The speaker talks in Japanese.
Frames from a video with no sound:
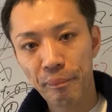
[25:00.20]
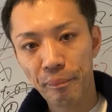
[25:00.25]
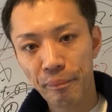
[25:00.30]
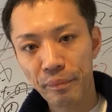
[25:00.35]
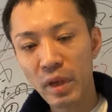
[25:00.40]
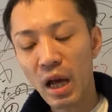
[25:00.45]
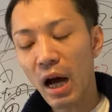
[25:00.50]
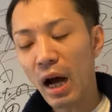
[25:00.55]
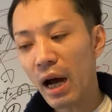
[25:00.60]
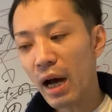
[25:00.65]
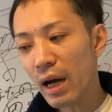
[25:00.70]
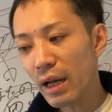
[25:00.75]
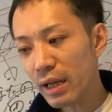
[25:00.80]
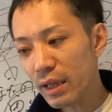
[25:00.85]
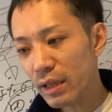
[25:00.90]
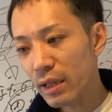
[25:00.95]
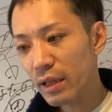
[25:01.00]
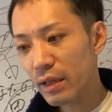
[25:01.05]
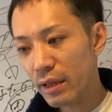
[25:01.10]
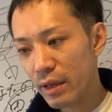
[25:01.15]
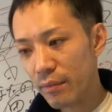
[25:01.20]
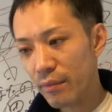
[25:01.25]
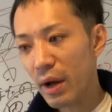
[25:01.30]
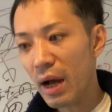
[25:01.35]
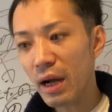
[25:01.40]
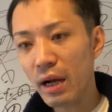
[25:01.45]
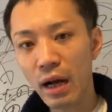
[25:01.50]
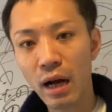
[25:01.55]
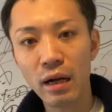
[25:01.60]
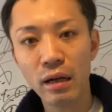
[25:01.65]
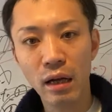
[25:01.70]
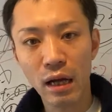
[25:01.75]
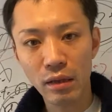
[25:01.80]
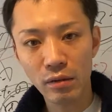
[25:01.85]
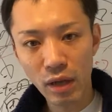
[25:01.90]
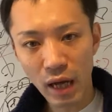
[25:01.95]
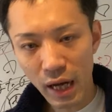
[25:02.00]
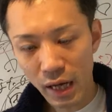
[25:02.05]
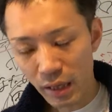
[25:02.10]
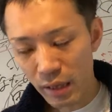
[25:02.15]
であれでねファンかあ
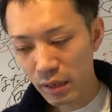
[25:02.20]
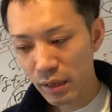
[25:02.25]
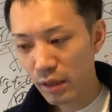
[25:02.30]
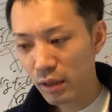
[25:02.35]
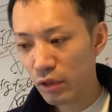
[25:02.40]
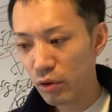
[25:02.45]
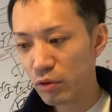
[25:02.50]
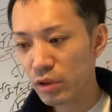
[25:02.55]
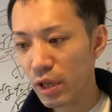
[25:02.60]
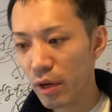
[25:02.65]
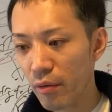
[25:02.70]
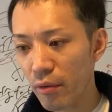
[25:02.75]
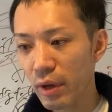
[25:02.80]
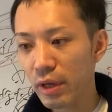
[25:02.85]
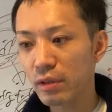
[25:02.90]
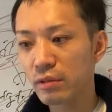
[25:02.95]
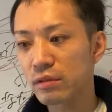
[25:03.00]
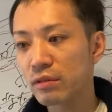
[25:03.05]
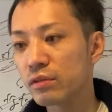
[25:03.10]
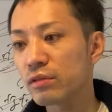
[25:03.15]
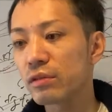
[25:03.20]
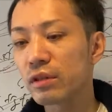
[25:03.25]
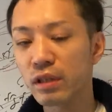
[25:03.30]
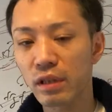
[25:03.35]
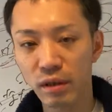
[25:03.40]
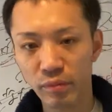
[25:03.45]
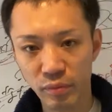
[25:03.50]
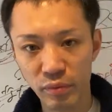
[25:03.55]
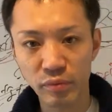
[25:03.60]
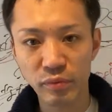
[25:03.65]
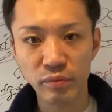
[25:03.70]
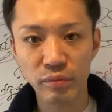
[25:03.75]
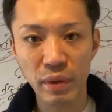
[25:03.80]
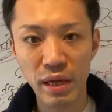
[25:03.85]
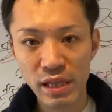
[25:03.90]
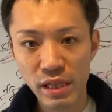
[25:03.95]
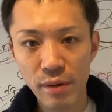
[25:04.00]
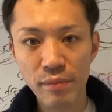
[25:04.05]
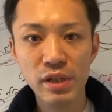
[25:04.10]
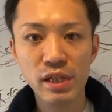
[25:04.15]
のあれで与沢ファン作ってた部分
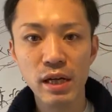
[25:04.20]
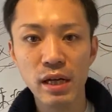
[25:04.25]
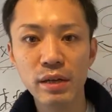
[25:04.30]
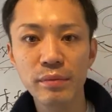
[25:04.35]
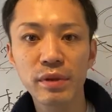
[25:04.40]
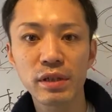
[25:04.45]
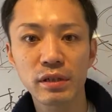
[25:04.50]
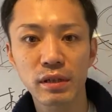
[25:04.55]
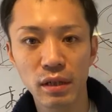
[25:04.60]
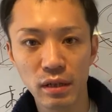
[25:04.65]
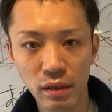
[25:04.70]
めちゃめちゃありますから